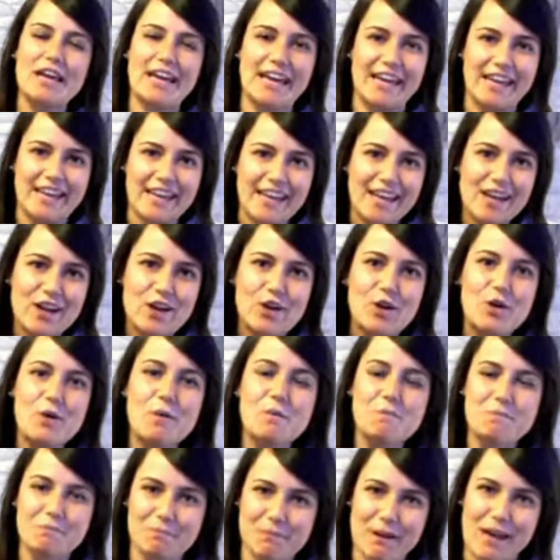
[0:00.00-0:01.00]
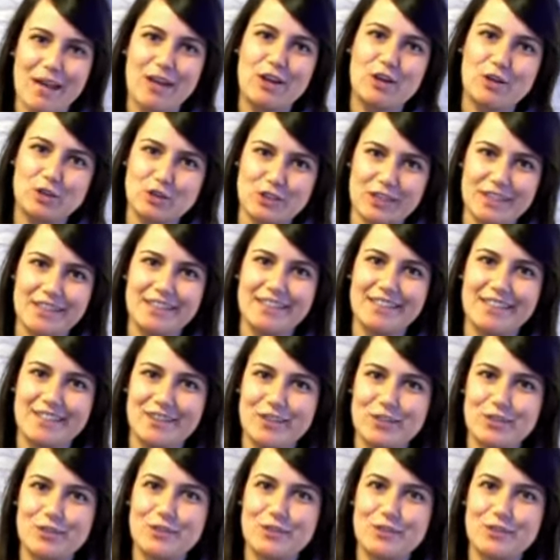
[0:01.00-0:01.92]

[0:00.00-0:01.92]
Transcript: en Eco Baicosentino.